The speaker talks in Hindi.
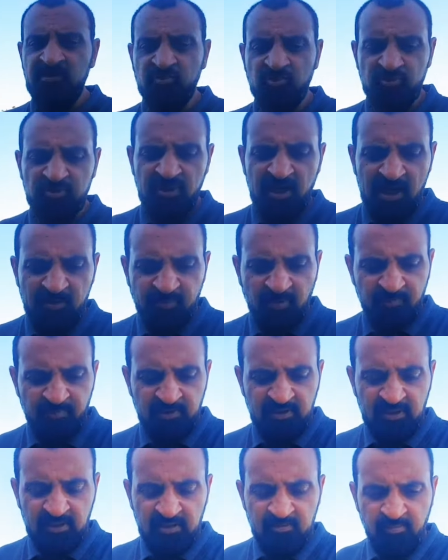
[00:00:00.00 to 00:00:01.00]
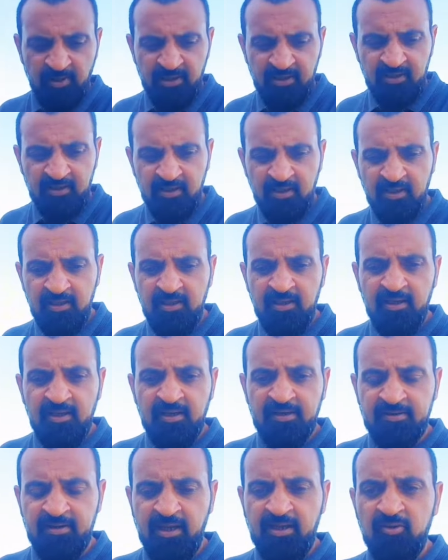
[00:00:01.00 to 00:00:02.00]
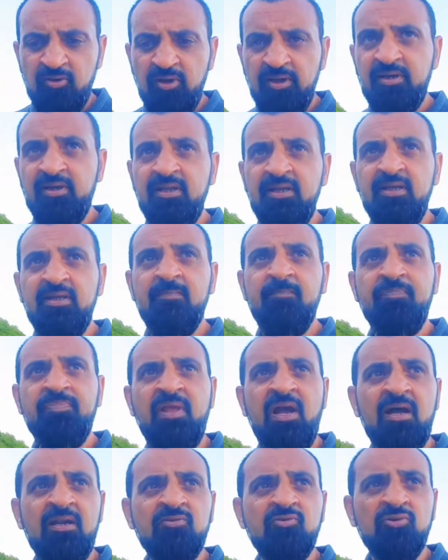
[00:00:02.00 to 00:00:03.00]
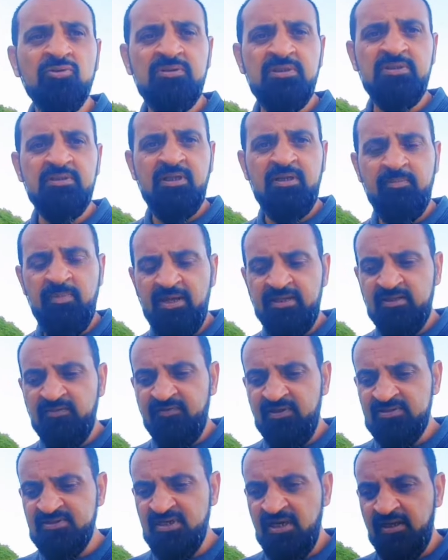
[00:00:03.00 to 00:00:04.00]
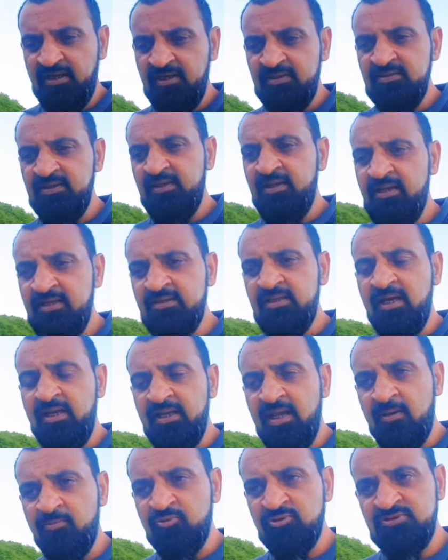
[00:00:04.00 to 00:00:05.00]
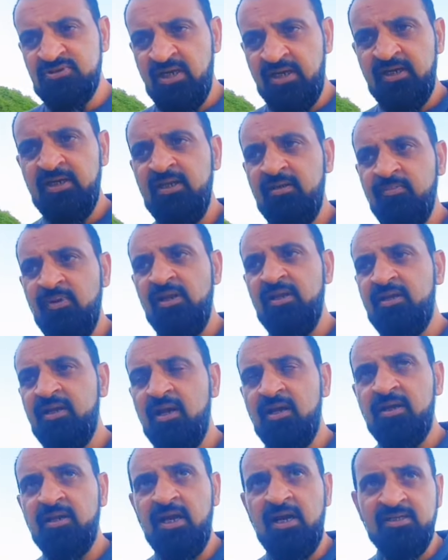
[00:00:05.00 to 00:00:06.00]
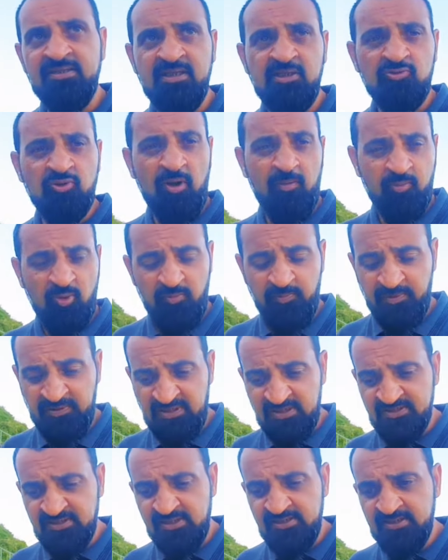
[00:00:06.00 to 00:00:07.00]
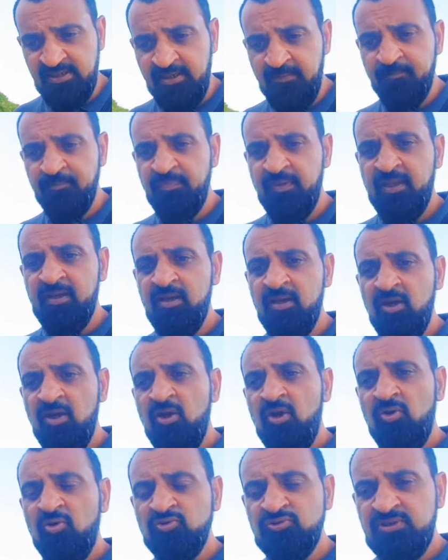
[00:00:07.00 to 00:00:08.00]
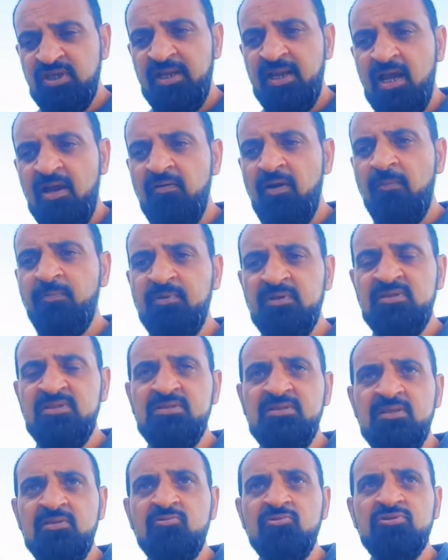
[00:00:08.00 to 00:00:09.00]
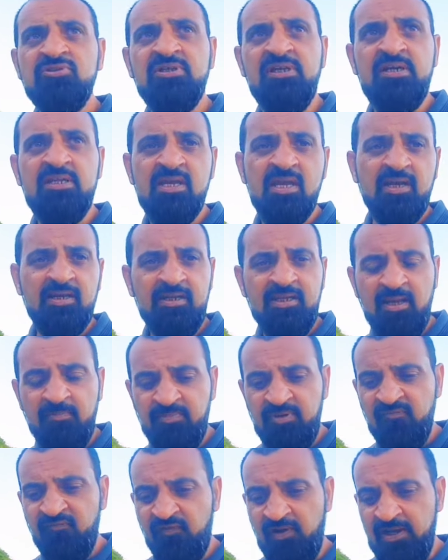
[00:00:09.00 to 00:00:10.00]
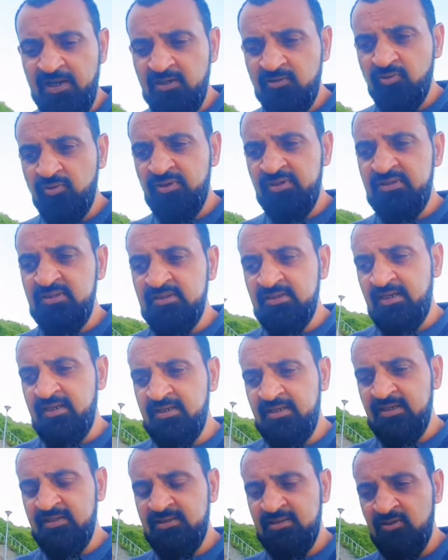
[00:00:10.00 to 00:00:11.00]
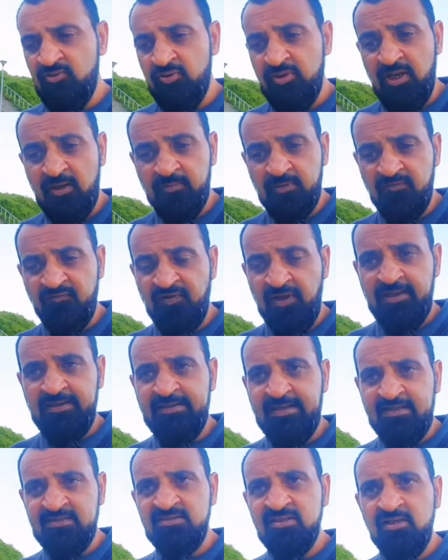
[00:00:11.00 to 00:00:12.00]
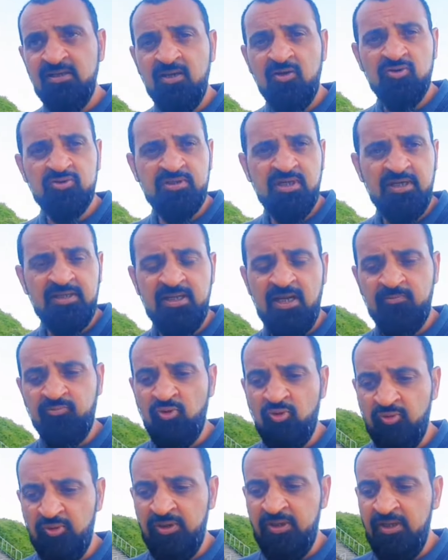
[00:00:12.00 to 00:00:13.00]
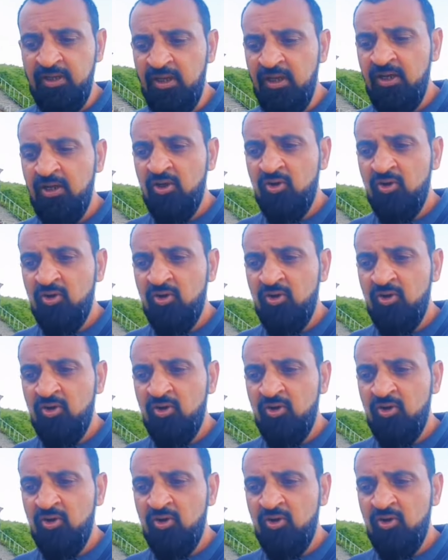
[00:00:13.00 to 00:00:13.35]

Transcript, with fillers: करें दूसरा आप अपनी ई रेगुलरली हर दो तीन दिन में एक दफ़ा चेक करते रहें ताकि आपको सेकेंड ई का अगर आ जाए तो आपको पता चल जाए उसके अलावा आप किसी चीज़ को छेड़िएगा नहीं अपनी फ़ाइल को किसी तरीके से कोई आपकी फ़ाइल कैंसिल ना हो जाए या आपको कोई